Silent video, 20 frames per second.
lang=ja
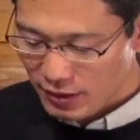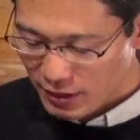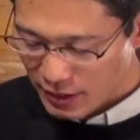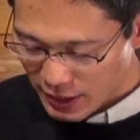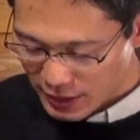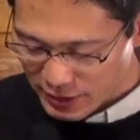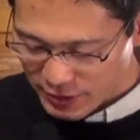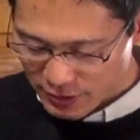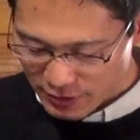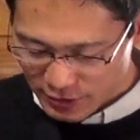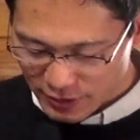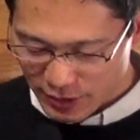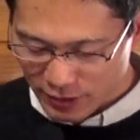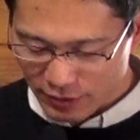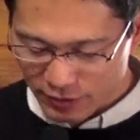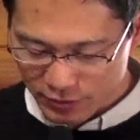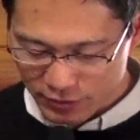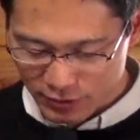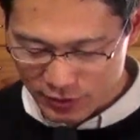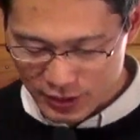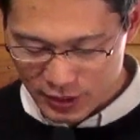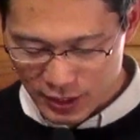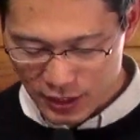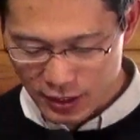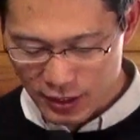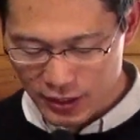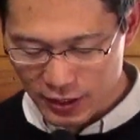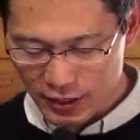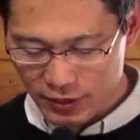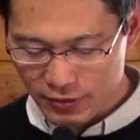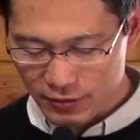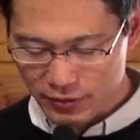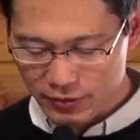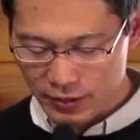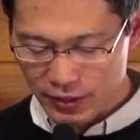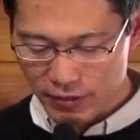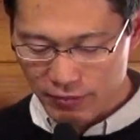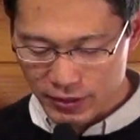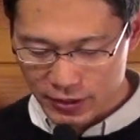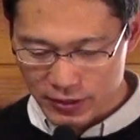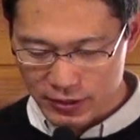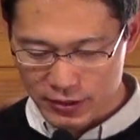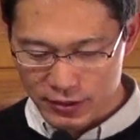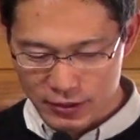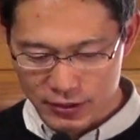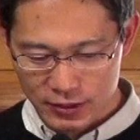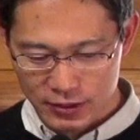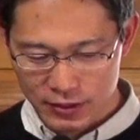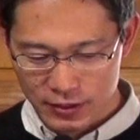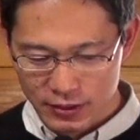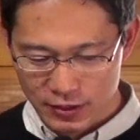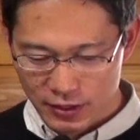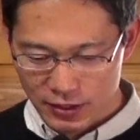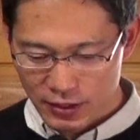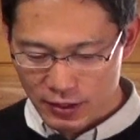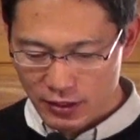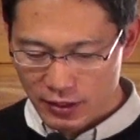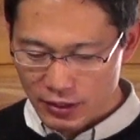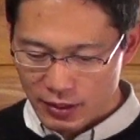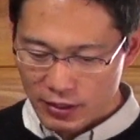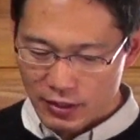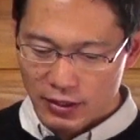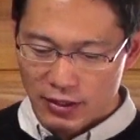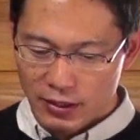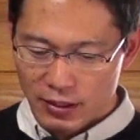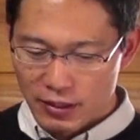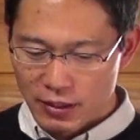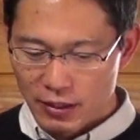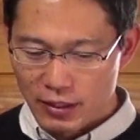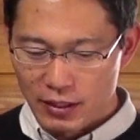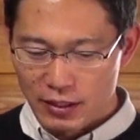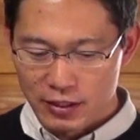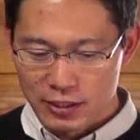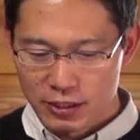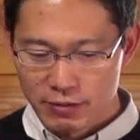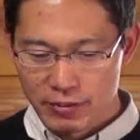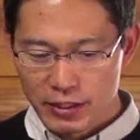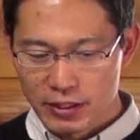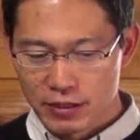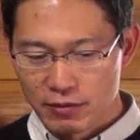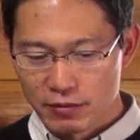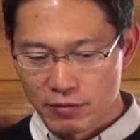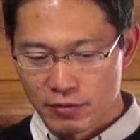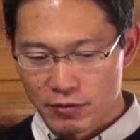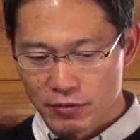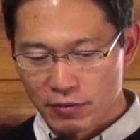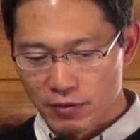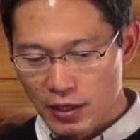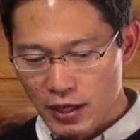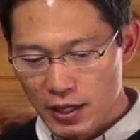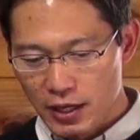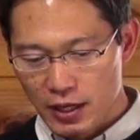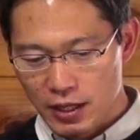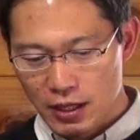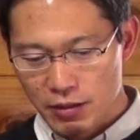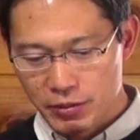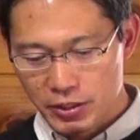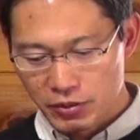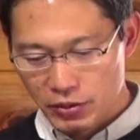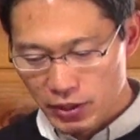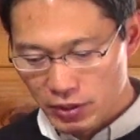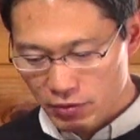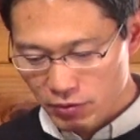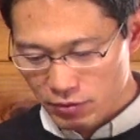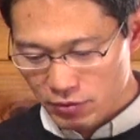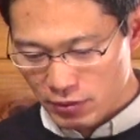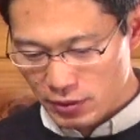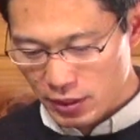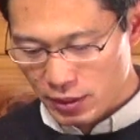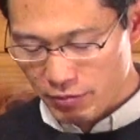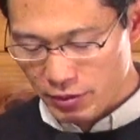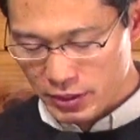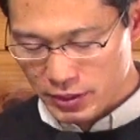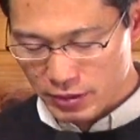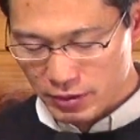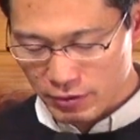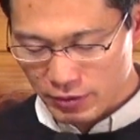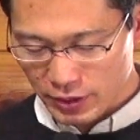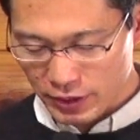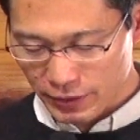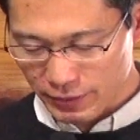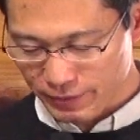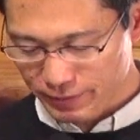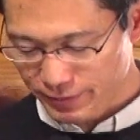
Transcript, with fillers: 愛する天のお父さんありがとうございますすべ、えー、てのことが神の栄光となりますように、